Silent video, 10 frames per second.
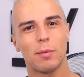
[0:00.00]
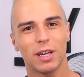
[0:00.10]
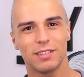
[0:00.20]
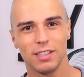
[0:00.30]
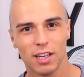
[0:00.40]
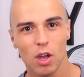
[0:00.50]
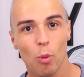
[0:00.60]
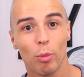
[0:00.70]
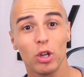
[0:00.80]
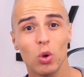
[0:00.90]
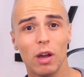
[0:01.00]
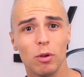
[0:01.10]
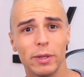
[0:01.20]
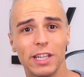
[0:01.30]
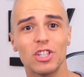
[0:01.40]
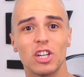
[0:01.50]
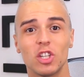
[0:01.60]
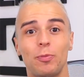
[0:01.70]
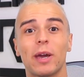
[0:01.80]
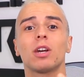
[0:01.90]
parti Bonjour à vous mes ninjas,
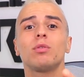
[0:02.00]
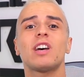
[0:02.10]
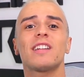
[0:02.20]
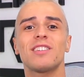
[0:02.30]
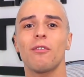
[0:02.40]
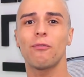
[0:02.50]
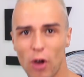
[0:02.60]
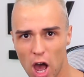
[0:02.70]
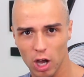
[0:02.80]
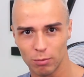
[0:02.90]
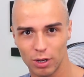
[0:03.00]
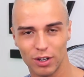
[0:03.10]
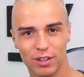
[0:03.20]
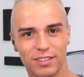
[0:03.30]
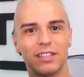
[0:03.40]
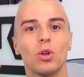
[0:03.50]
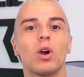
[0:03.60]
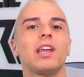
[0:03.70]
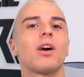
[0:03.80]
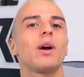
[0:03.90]
j'espère que vous êtes en forme C'est
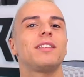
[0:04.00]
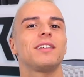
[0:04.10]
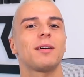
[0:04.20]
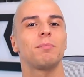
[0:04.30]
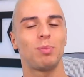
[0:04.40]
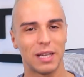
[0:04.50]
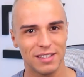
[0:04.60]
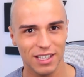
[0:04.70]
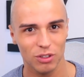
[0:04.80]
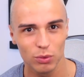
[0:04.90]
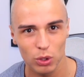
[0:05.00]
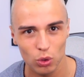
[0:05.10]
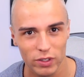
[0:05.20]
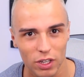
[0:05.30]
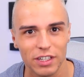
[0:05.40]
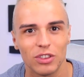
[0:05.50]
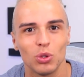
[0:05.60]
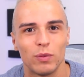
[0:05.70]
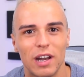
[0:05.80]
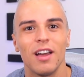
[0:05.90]
Aurélien Roy c'est un plaisir de vous retrouver dans cette
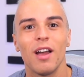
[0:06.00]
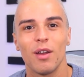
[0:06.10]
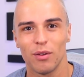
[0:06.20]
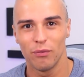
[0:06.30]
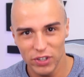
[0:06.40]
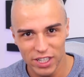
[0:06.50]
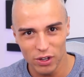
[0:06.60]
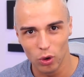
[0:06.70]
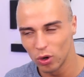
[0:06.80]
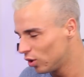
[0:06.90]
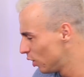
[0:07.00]
nouvelle vidéo.